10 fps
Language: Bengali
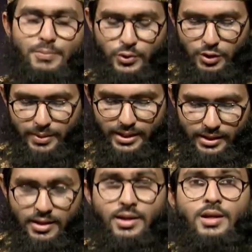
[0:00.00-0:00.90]
প্রথমেই
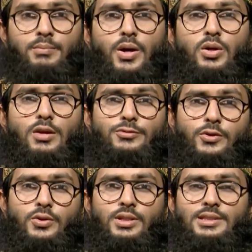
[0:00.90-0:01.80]
মাওলানা
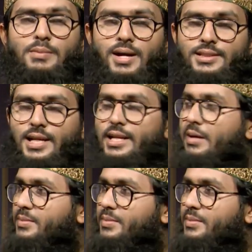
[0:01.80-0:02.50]
ফখরুল ইসলাম আজহারি